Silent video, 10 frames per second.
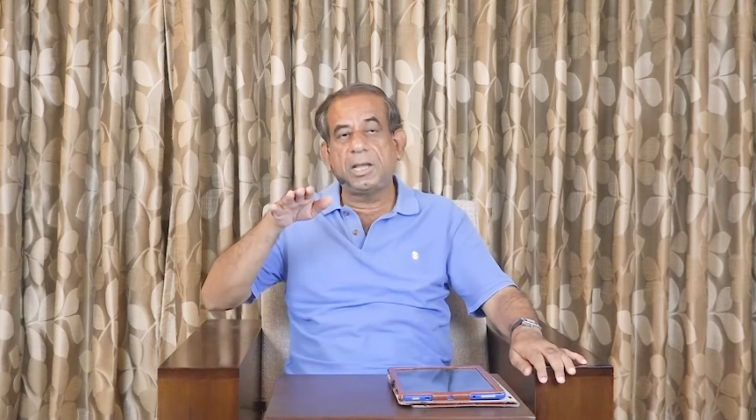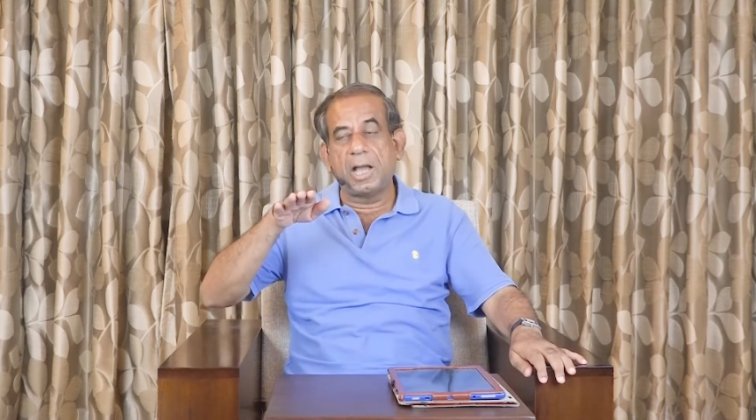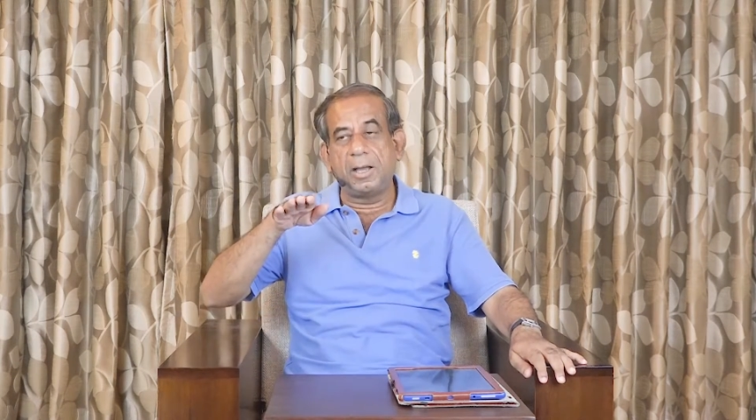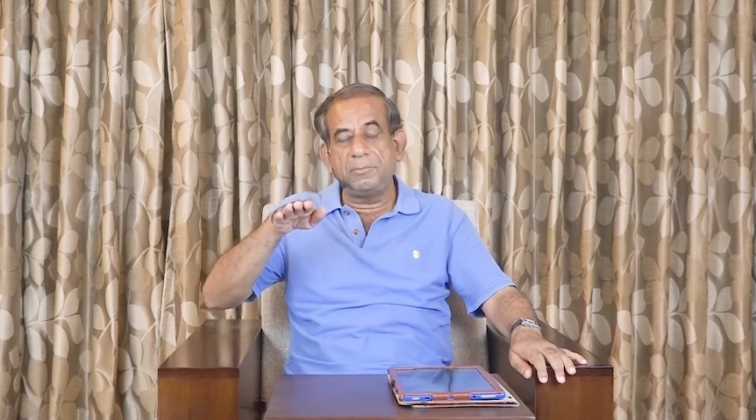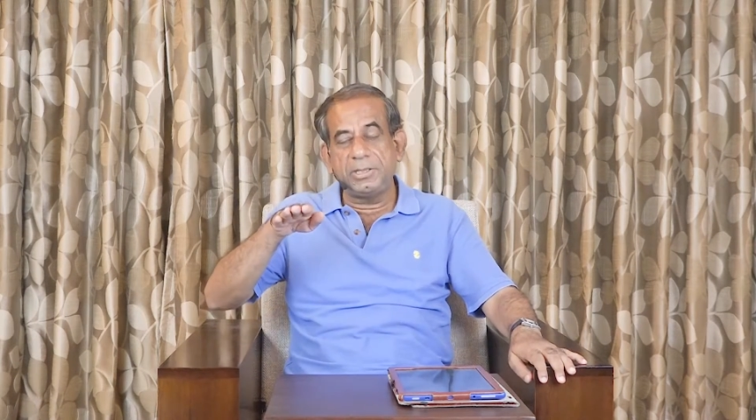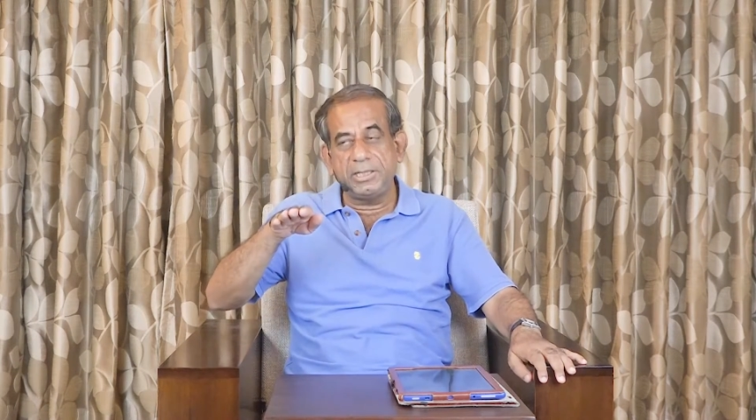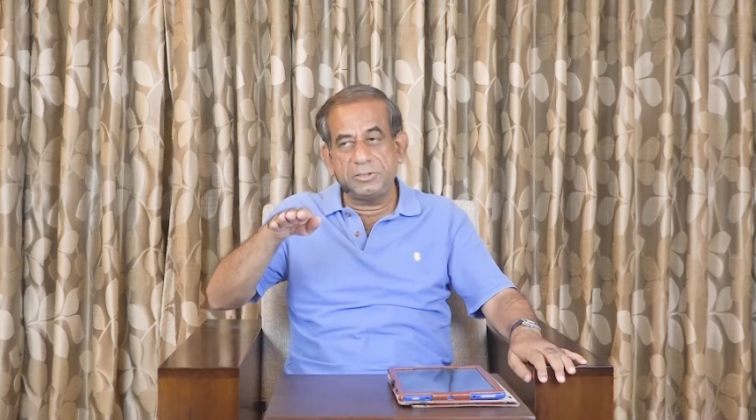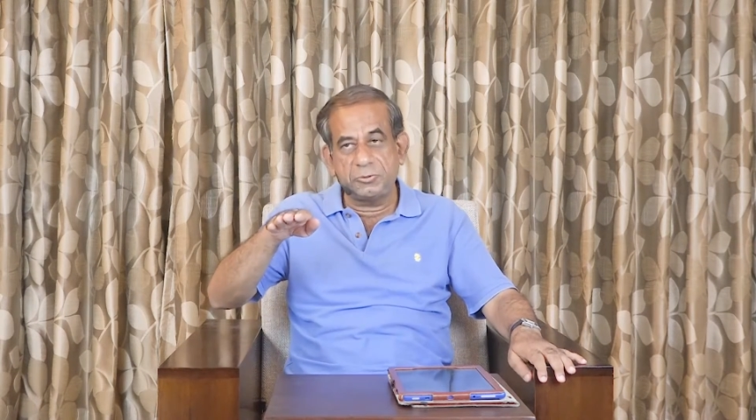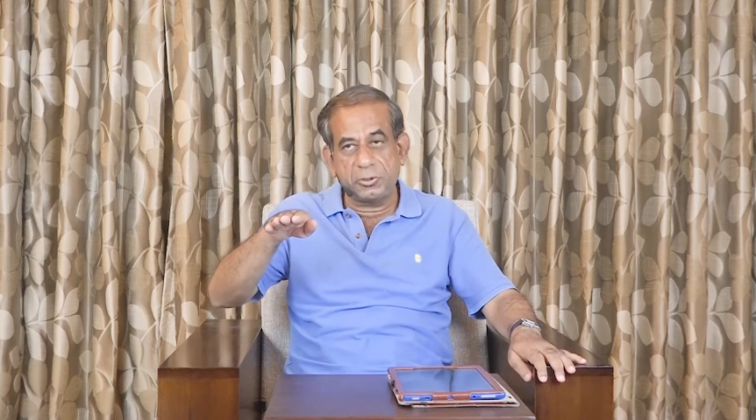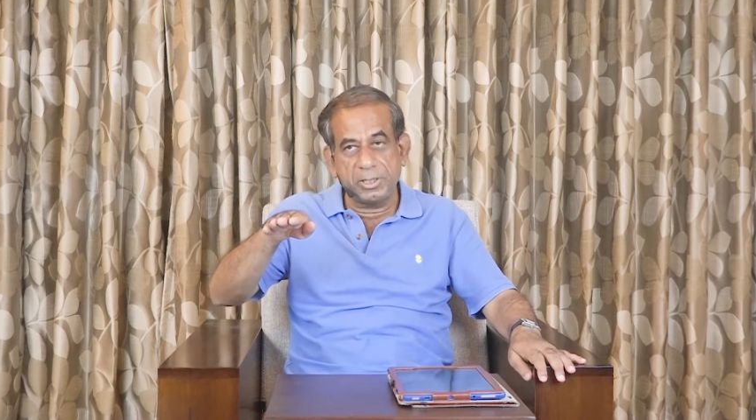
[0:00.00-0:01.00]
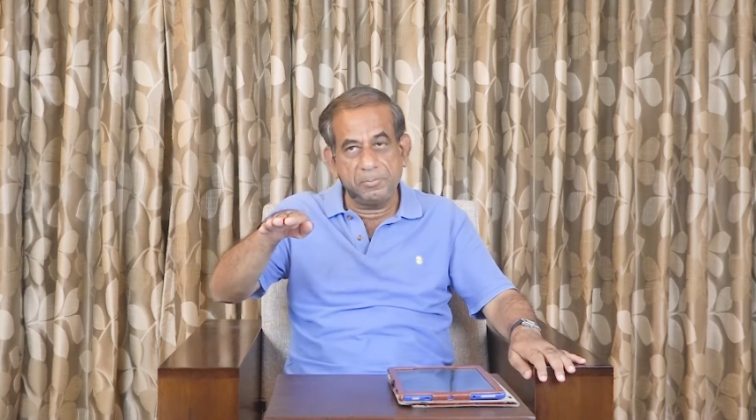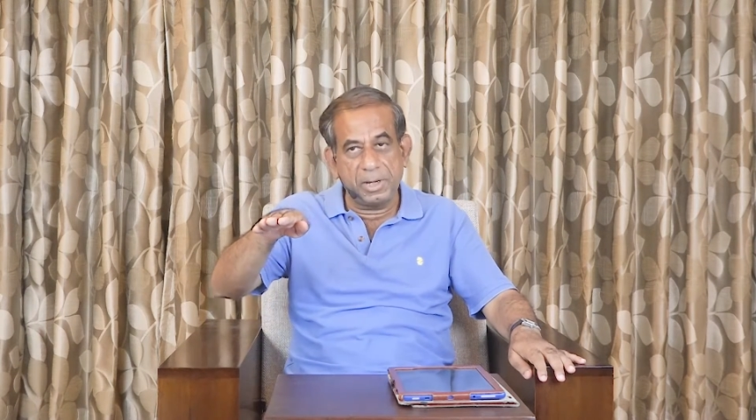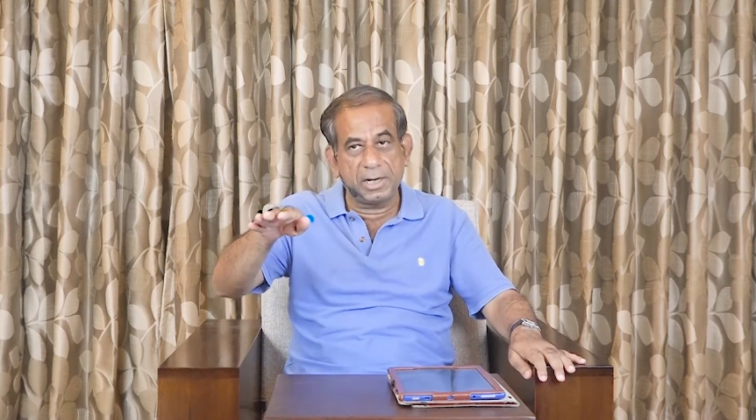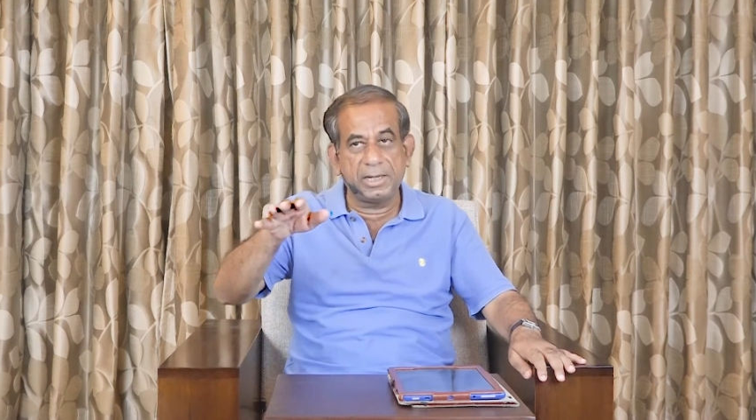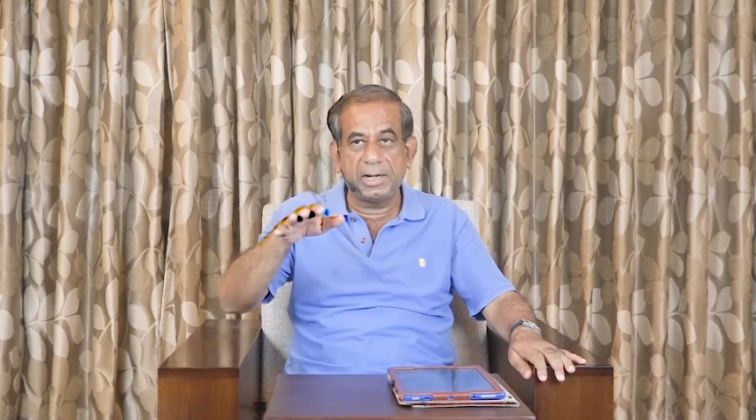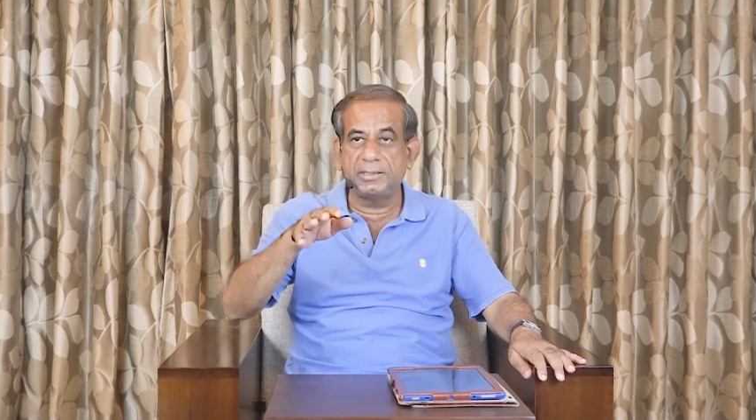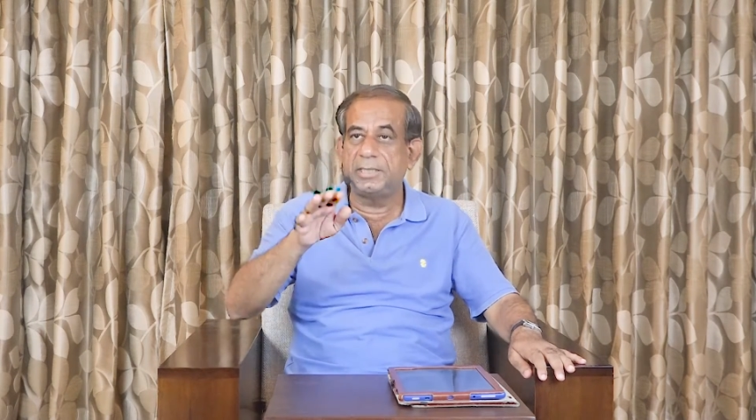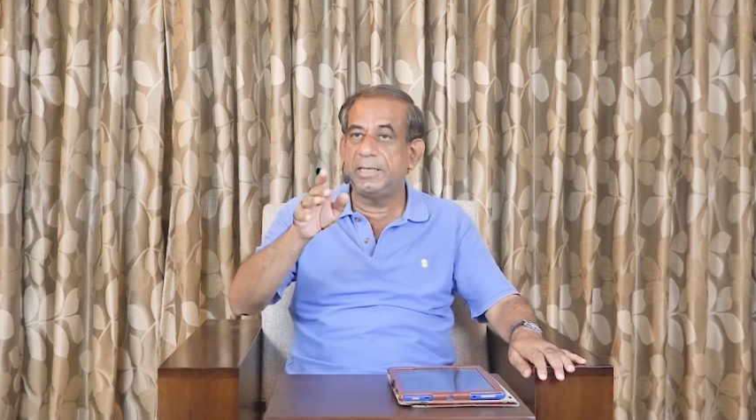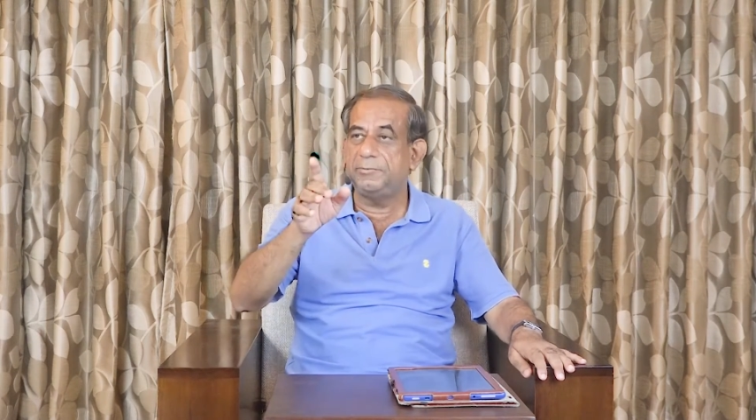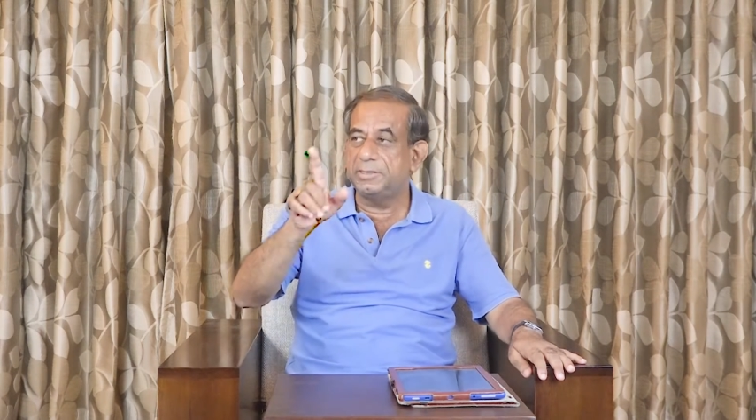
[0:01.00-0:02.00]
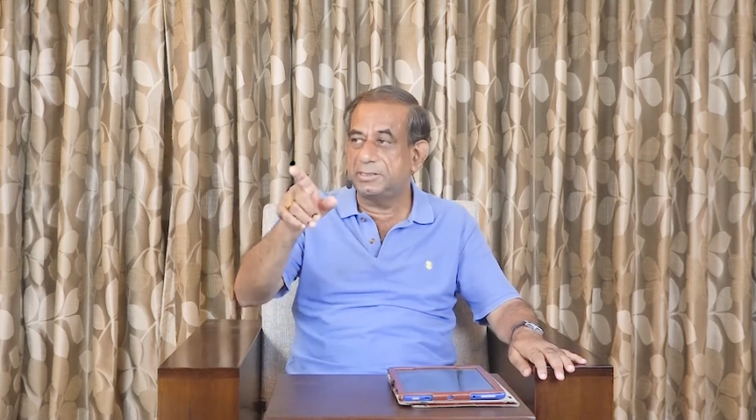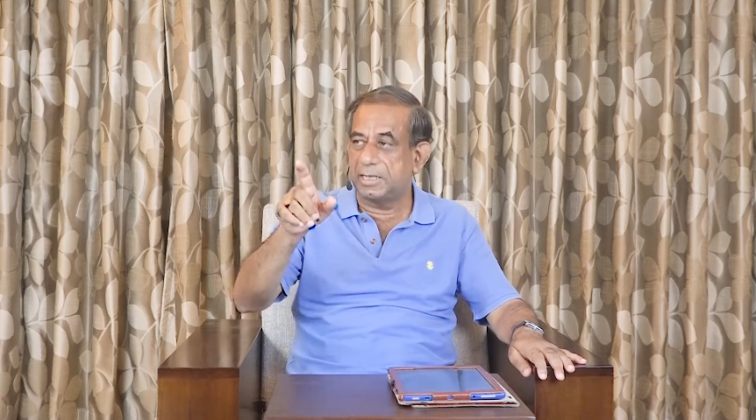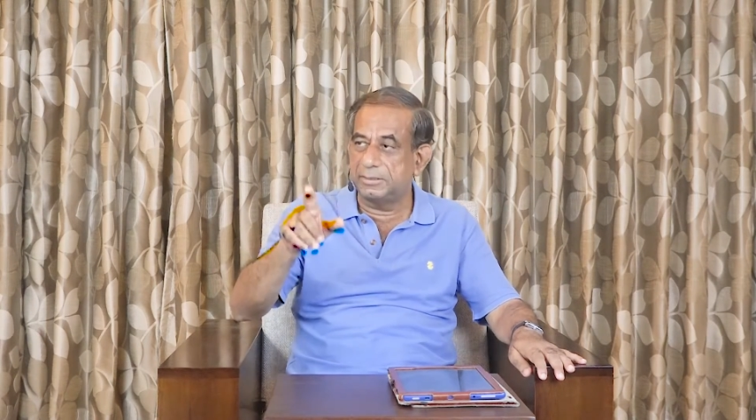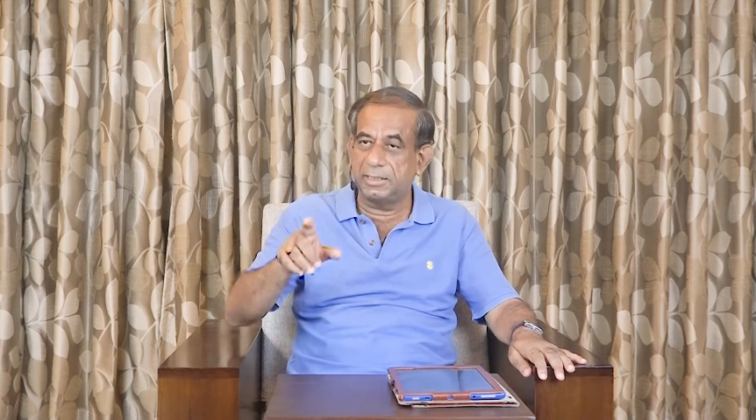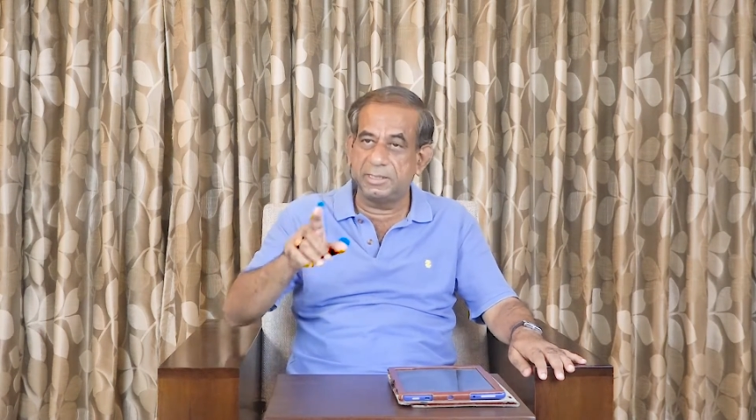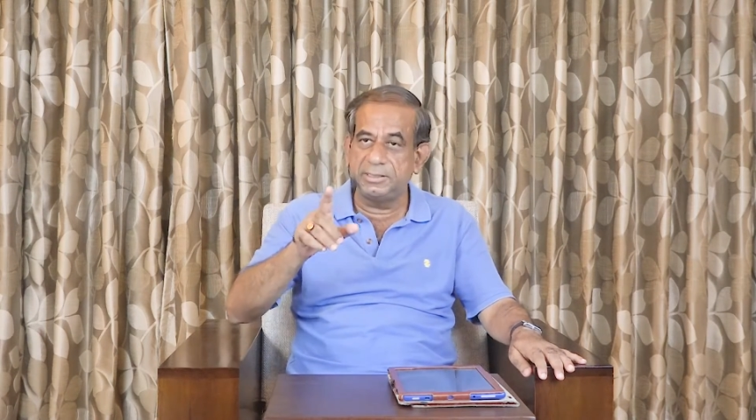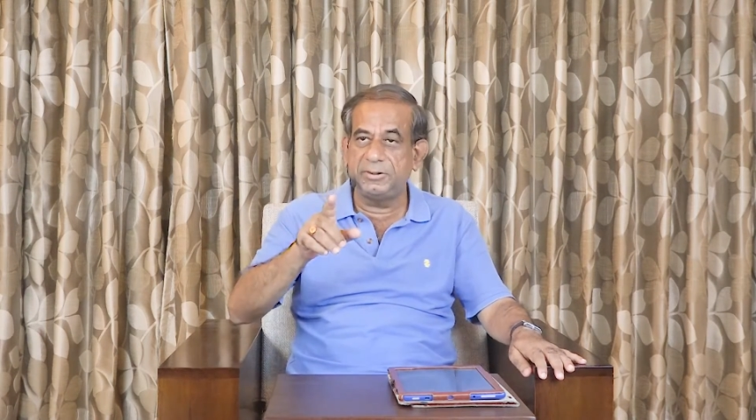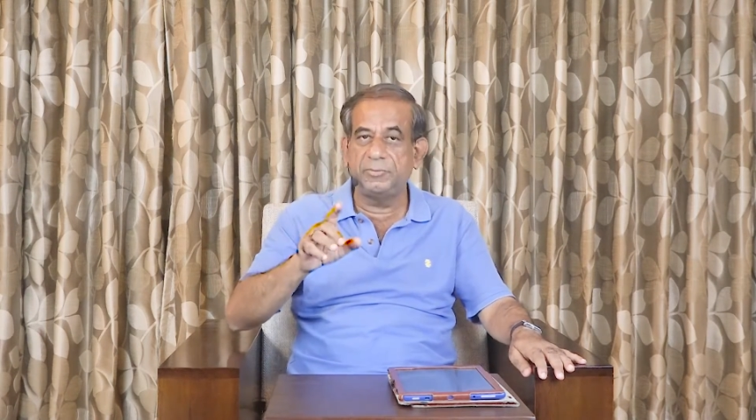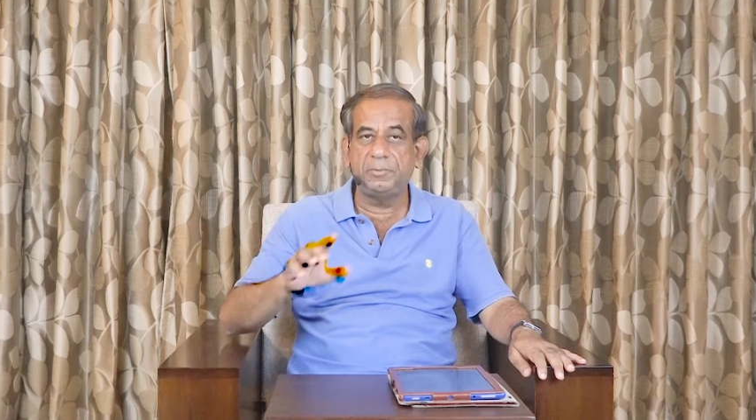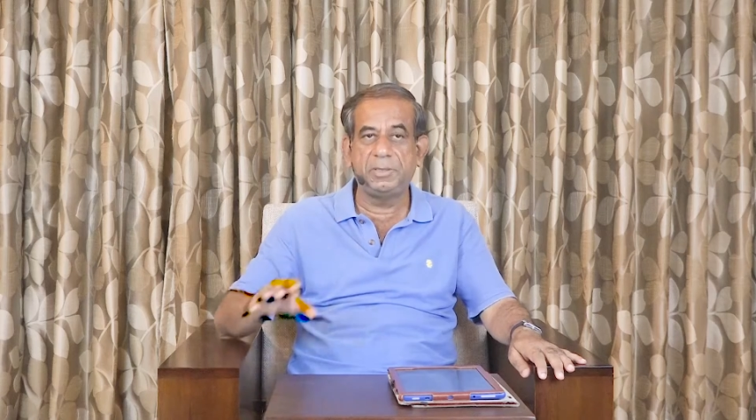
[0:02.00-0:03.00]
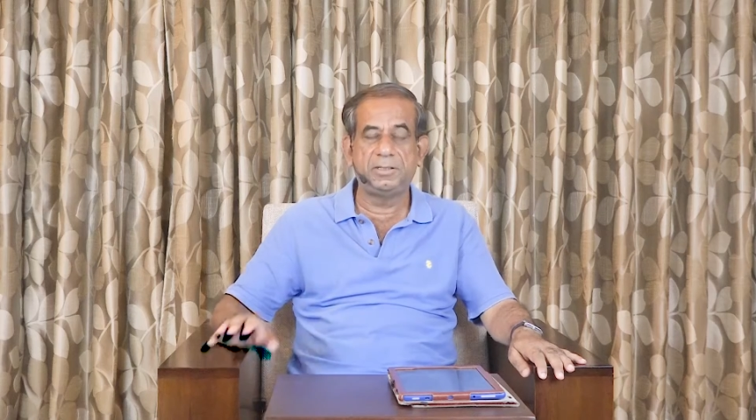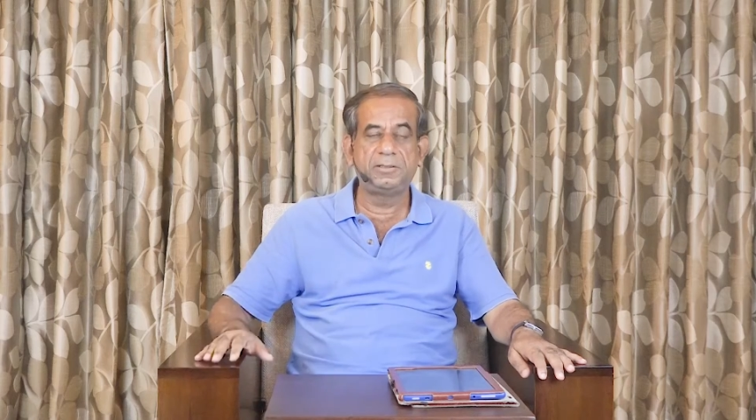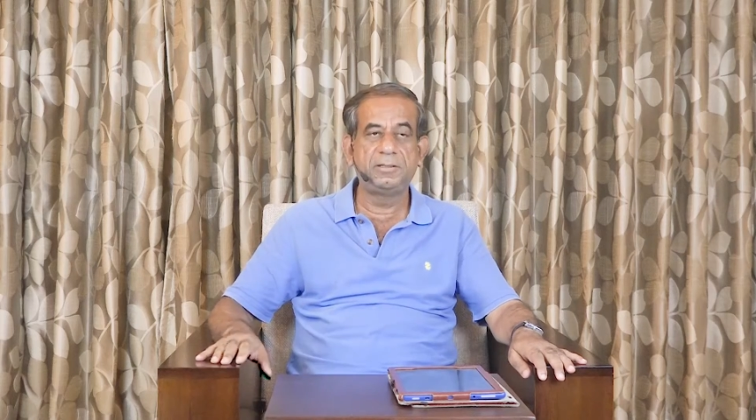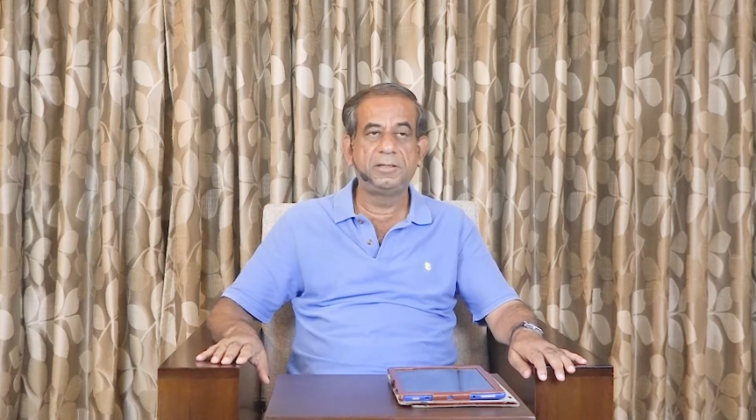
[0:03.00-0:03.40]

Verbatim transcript: काम की स्ट्रीम में लगे रहते हैं इवन साधारण जीवन में